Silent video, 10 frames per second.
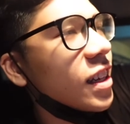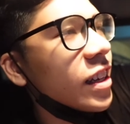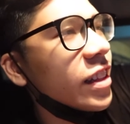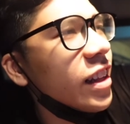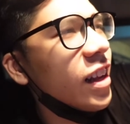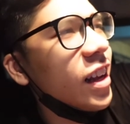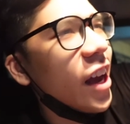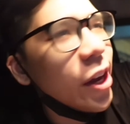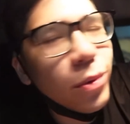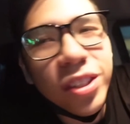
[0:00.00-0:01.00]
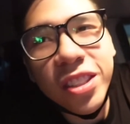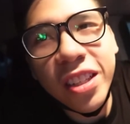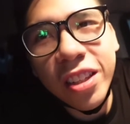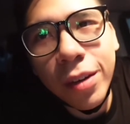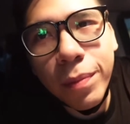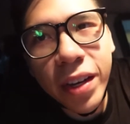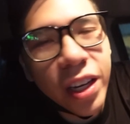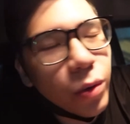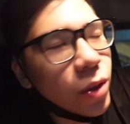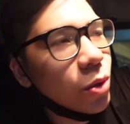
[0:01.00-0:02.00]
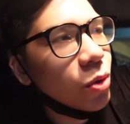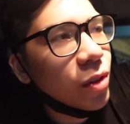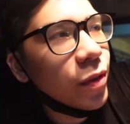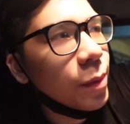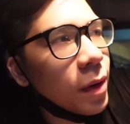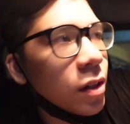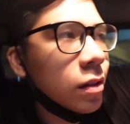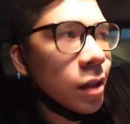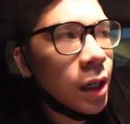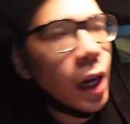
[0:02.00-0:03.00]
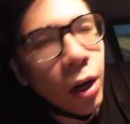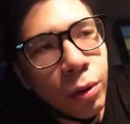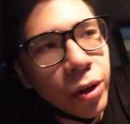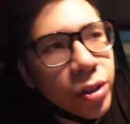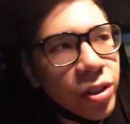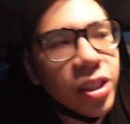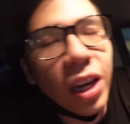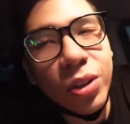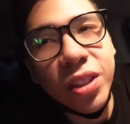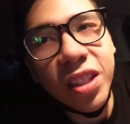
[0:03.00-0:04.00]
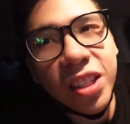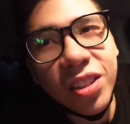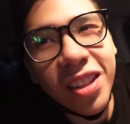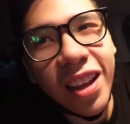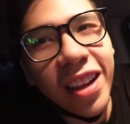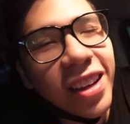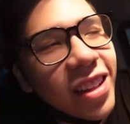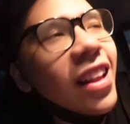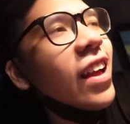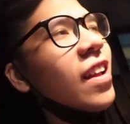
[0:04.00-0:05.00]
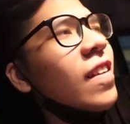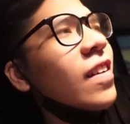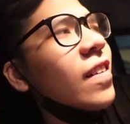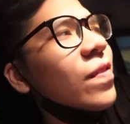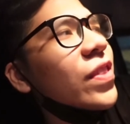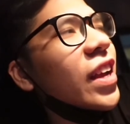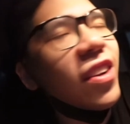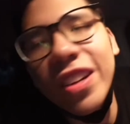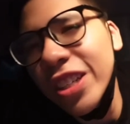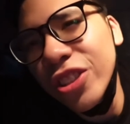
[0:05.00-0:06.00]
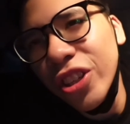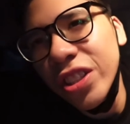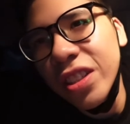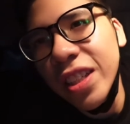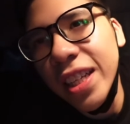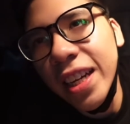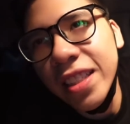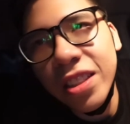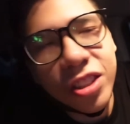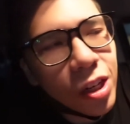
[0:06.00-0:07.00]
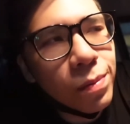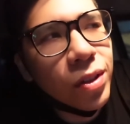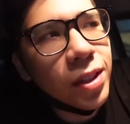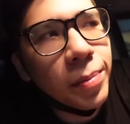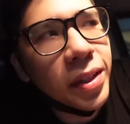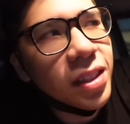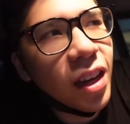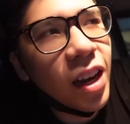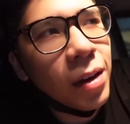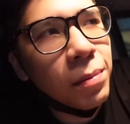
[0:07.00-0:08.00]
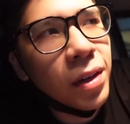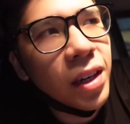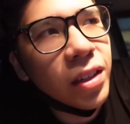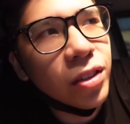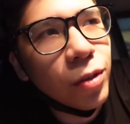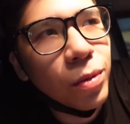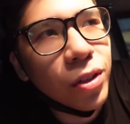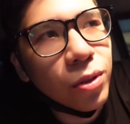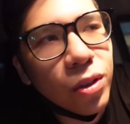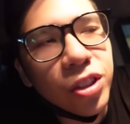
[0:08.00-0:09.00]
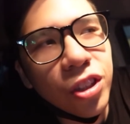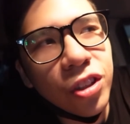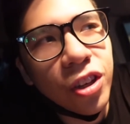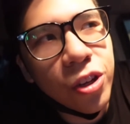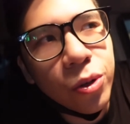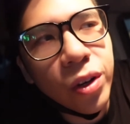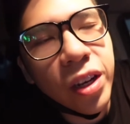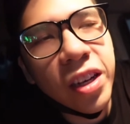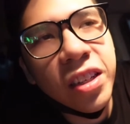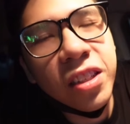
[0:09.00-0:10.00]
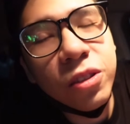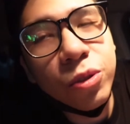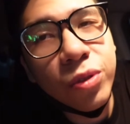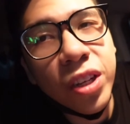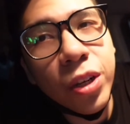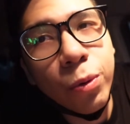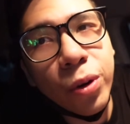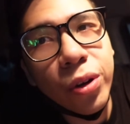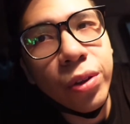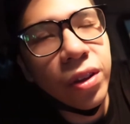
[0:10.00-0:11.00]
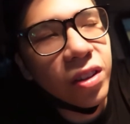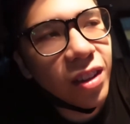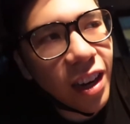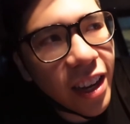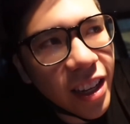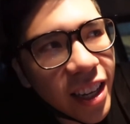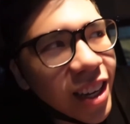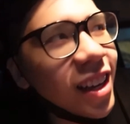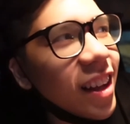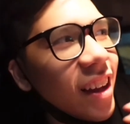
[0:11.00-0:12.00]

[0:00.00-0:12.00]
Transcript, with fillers: and ayun, we just ended up making kwentuhan for about an hour dun sa house ni tita tay and I really enjoyed the day guys. Ang sarap dun sa Mensakaba. Sobrang sulit siyang dayuhin and it's really worth trying.